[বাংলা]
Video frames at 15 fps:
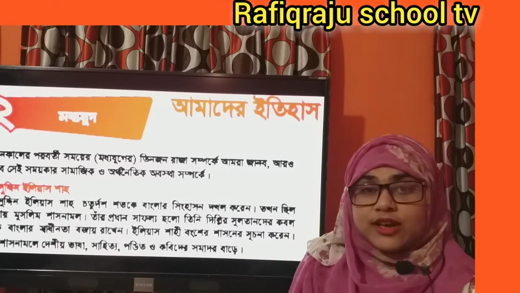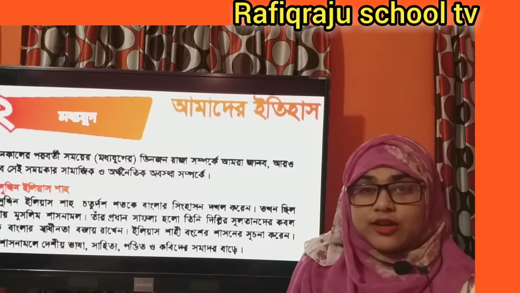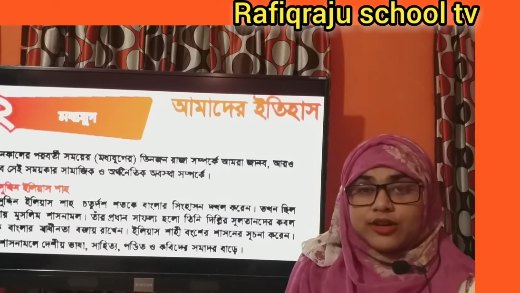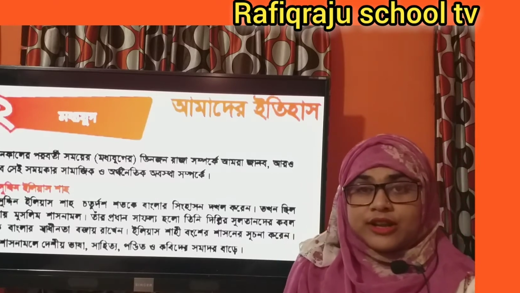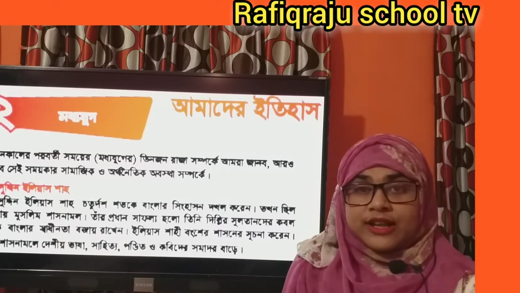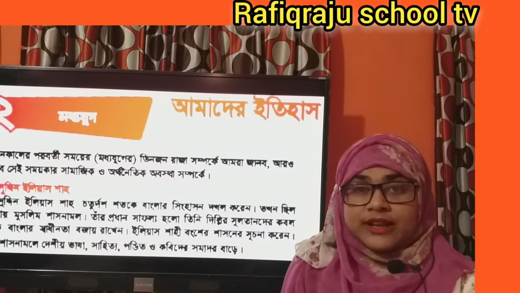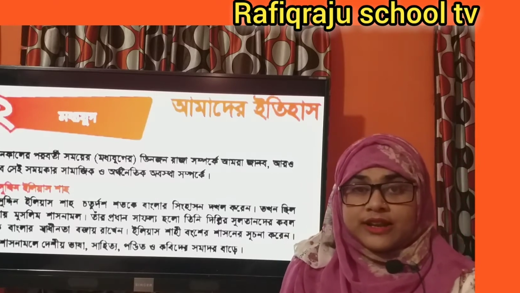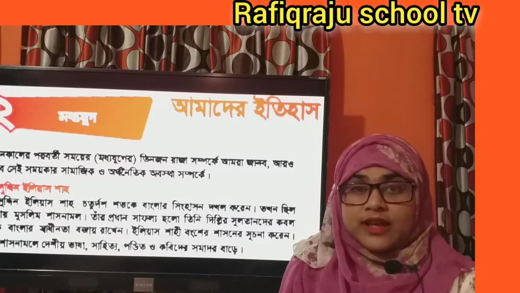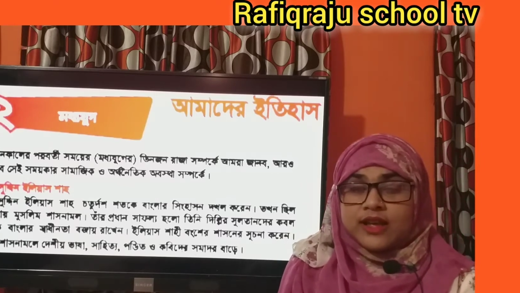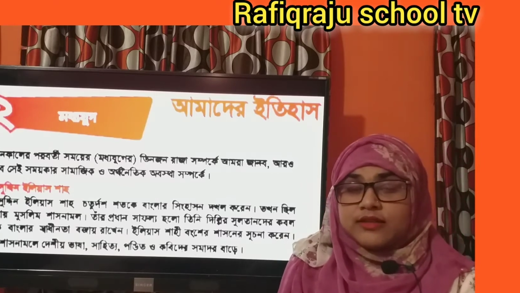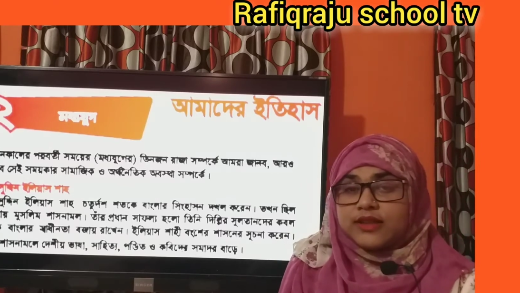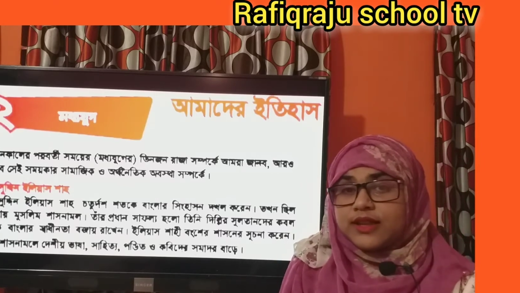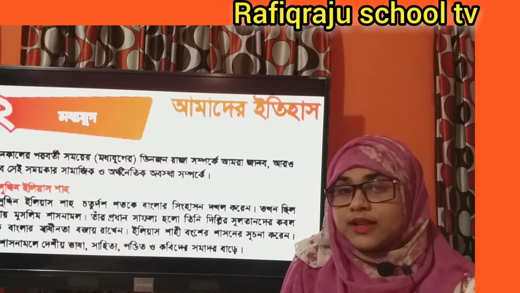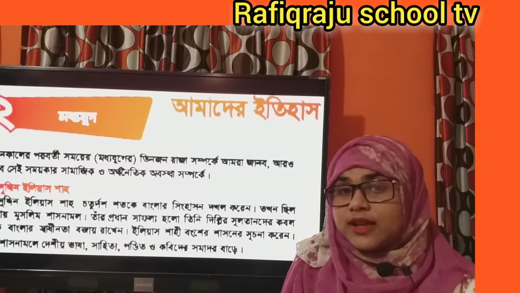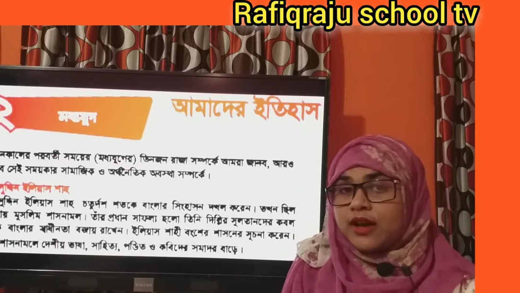করেন
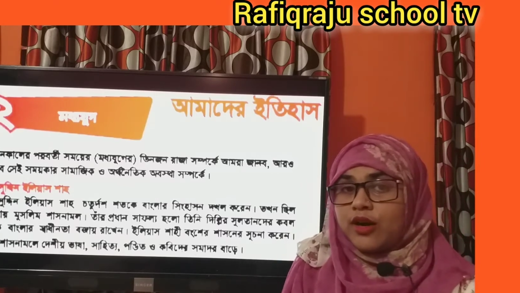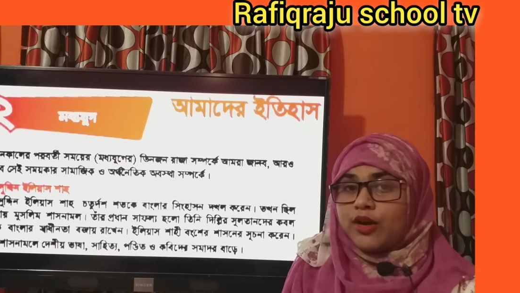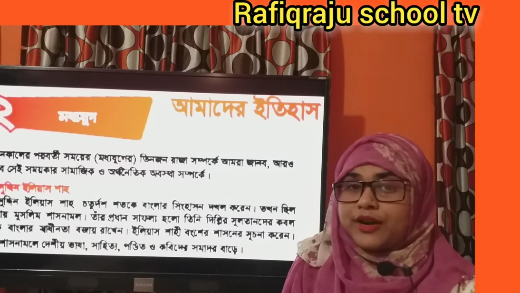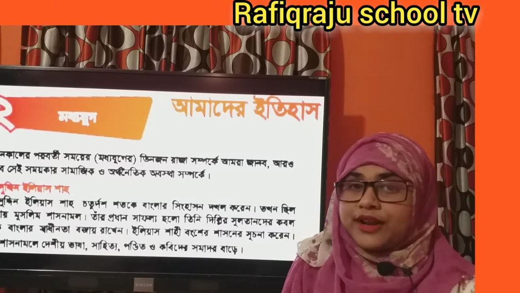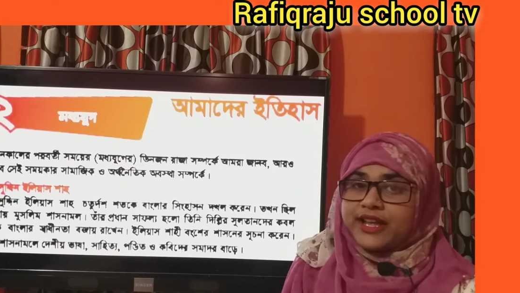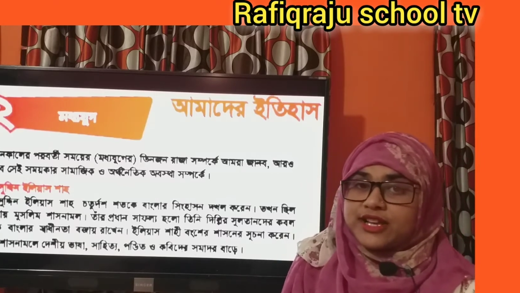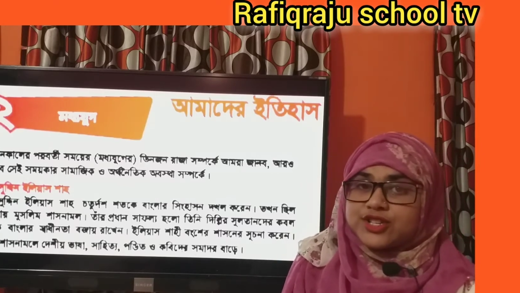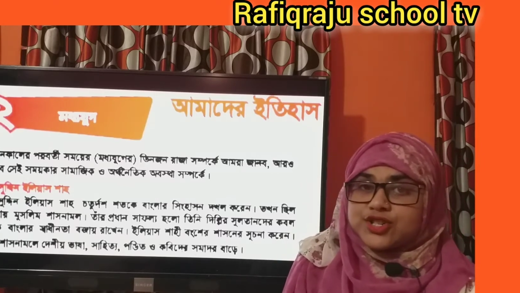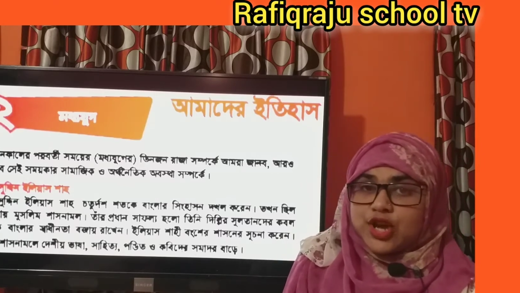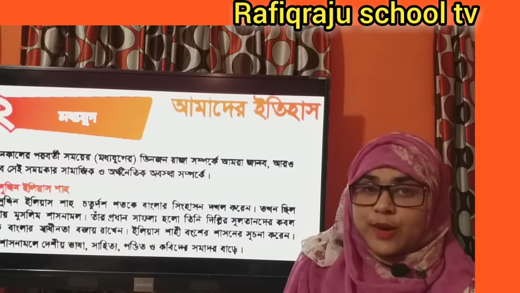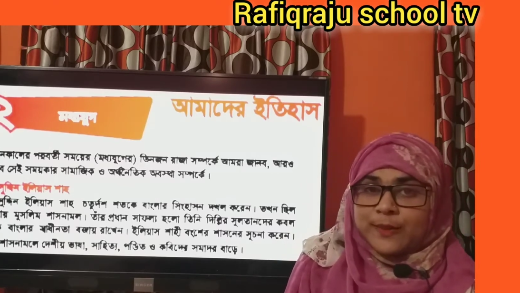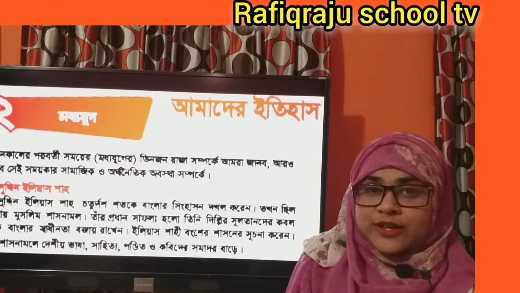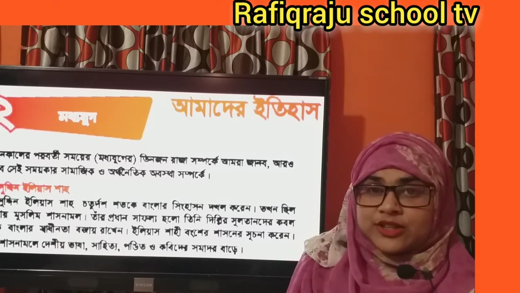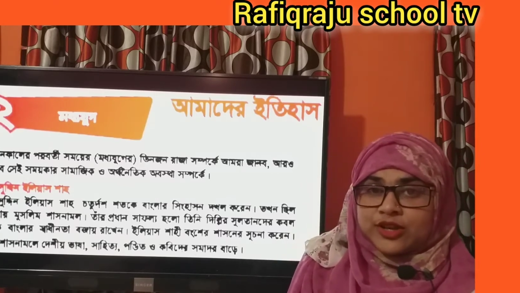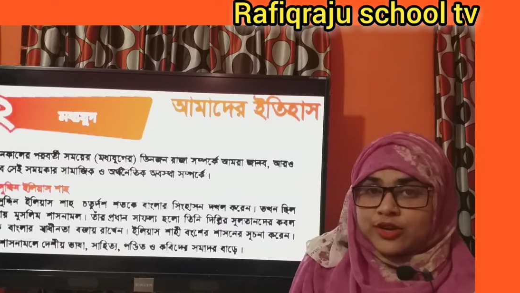তিনি অনেক
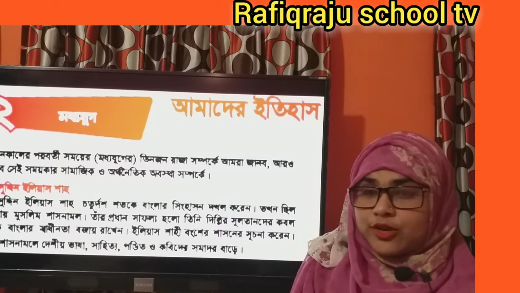সমাদর